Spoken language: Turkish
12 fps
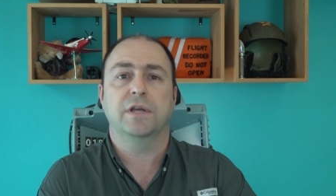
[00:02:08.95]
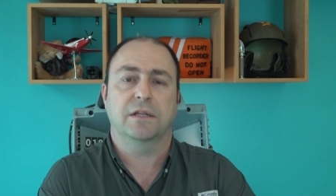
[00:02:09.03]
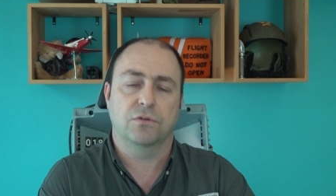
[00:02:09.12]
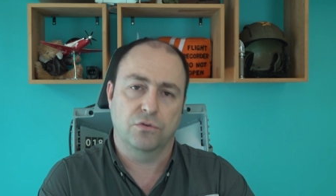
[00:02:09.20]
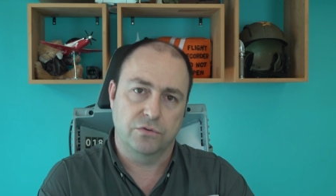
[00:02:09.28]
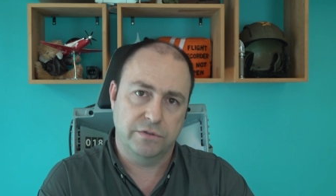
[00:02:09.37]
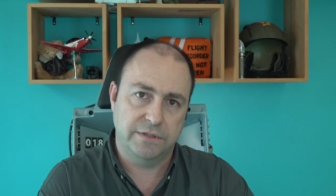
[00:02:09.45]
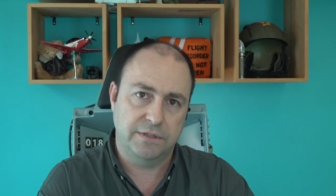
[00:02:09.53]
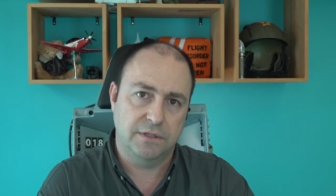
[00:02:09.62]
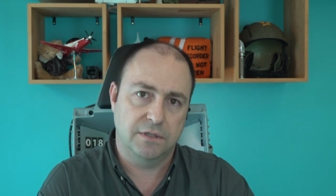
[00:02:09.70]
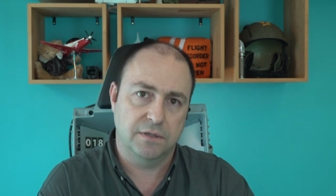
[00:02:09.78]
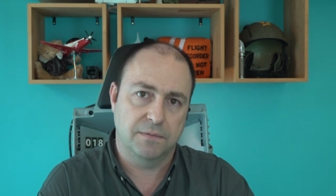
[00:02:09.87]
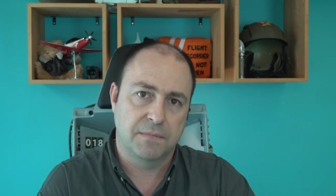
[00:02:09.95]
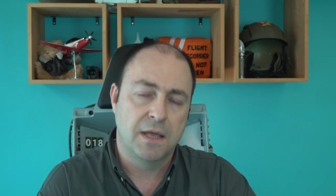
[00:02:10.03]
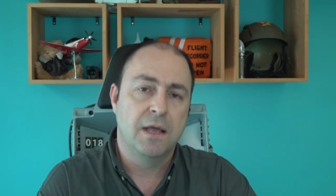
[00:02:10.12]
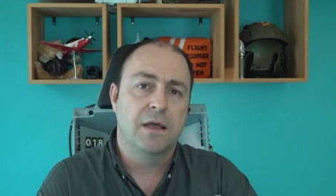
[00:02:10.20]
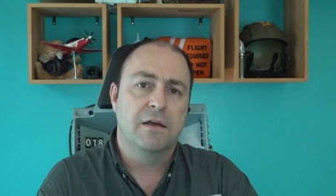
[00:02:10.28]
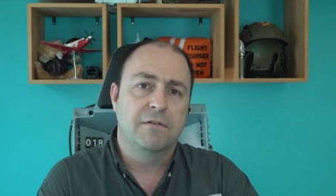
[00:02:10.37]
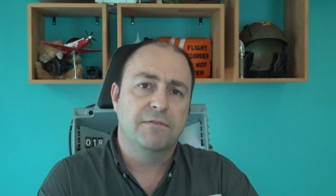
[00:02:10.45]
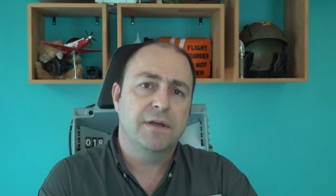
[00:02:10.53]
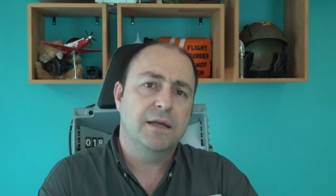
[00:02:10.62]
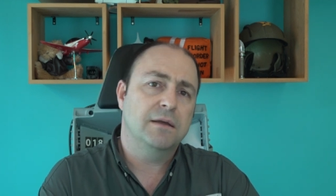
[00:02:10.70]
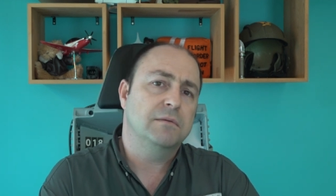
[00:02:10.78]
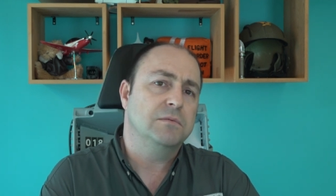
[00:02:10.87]
teknolojisiydi.
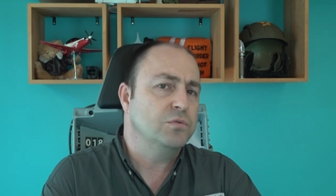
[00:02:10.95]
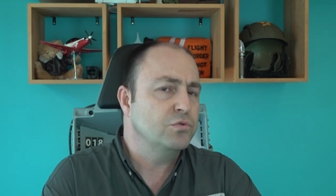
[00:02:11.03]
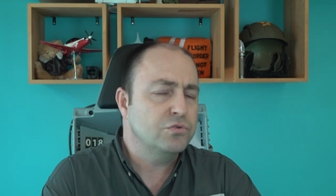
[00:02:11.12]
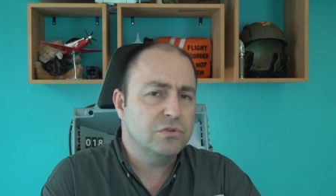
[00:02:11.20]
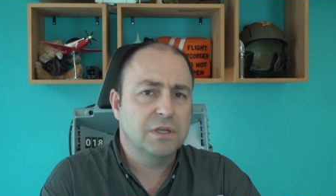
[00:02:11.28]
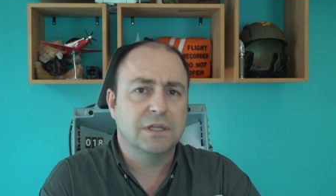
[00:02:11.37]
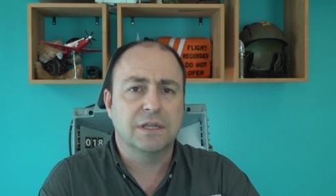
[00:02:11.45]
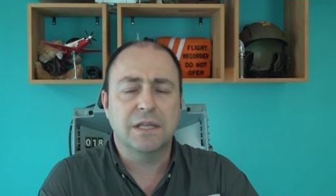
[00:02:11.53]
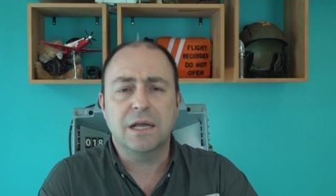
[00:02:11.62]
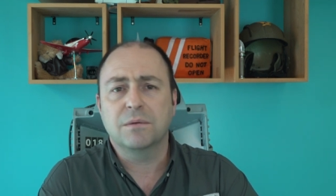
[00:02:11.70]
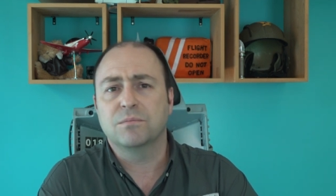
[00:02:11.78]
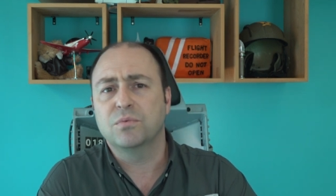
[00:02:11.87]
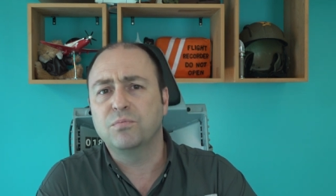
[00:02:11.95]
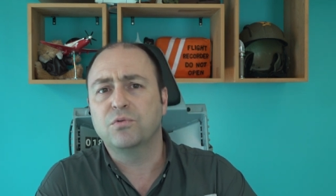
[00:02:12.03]
Ve uzun yıllar bu